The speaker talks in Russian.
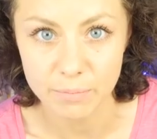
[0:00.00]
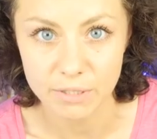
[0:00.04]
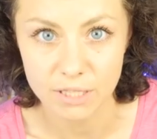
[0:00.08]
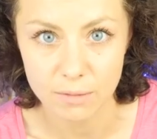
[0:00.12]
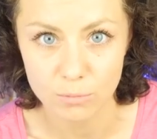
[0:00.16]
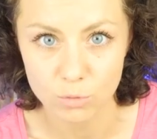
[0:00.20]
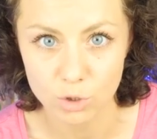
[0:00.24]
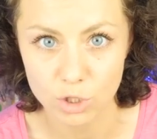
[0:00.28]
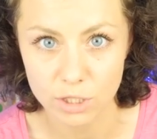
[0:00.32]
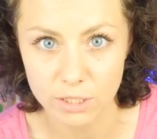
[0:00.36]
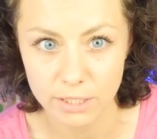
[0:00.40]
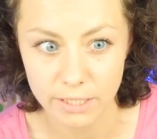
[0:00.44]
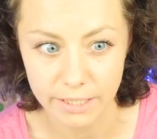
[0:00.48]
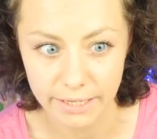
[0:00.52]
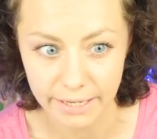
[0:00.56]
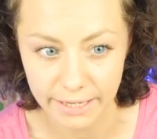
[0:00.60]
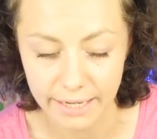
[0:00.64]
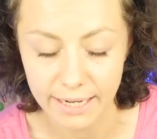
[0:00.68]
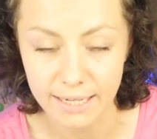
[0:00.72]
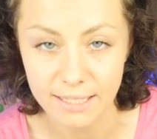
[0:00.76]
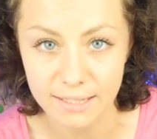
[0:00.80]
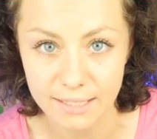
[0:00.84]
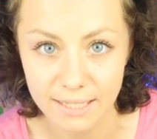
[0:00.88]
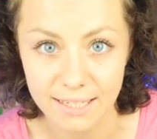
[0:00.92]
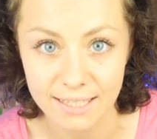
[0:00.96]
потому что
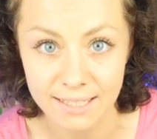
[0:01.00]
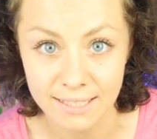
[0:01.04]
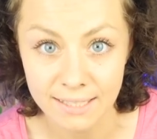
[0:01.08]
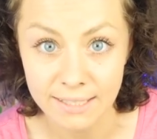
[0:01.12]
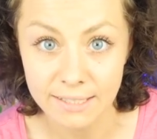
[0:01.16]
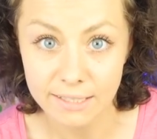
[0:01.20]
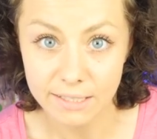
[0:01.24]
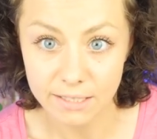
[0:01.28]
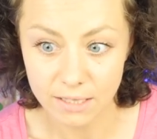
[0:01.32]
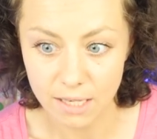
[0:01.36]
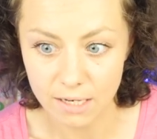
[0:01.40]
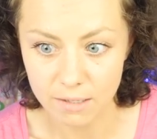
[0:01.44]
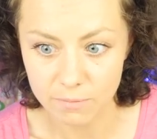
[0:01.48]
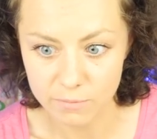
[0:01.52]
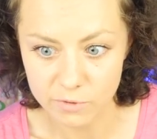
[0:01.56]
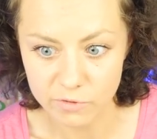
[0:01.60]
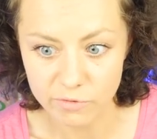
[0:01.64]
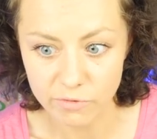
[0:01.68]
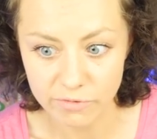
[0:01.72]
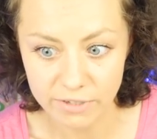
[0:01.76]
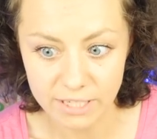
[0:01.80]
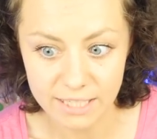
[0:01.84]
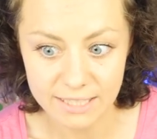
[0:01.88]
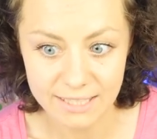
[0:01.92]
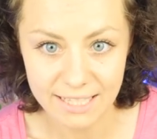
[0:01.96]
реально
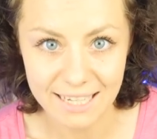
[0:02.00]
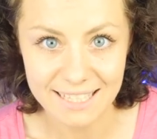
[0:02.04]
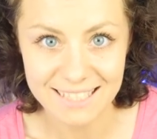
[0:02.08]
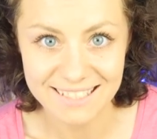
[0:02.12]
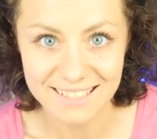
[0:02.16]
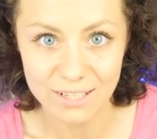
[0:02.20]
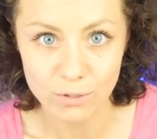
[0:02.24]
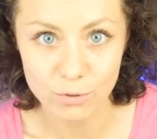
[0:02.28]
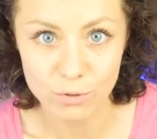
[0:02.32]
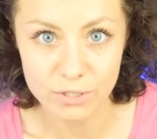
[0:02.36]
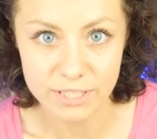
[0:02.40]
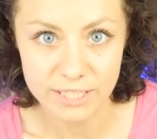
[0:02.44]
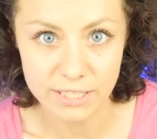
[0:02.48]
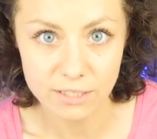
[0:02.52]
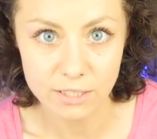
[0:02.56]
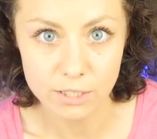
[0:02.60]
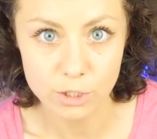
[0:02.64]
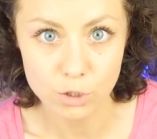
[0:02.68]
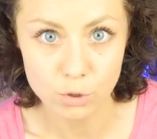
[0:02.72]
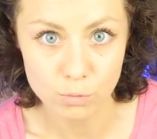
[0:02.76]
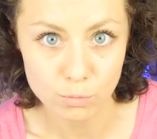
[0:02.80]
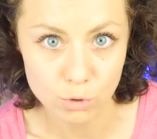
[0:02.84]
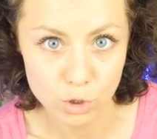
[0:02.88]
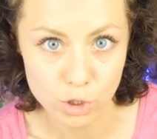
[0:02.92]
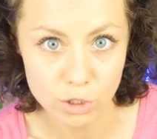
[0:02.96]
лакомство вылетает с такой силой,
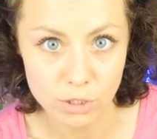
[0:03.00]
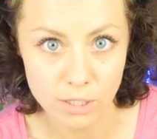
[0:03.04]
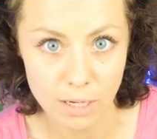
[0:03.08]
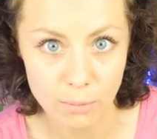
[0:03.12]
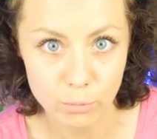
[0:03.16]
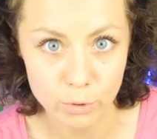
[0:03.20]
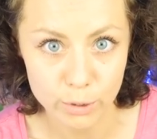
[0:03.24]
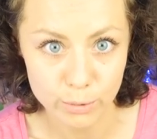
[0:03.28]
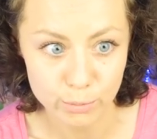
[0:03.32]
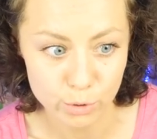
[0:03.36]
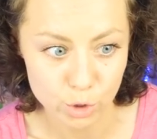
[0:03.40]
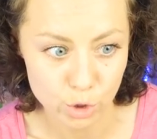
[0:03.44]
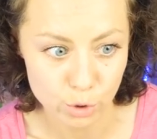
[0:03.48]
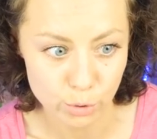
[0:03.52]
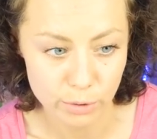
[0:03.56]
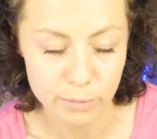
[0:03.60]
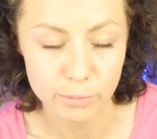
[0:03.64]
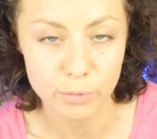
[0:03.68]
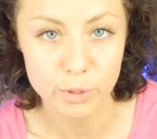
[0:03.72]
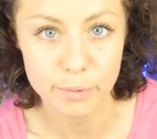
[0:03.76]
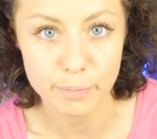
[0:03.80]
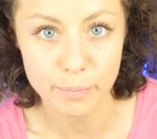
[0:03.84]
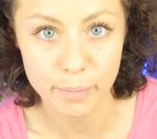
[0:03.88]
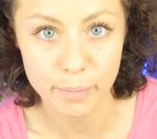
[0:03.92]
что может кому-нибудь что-нибудь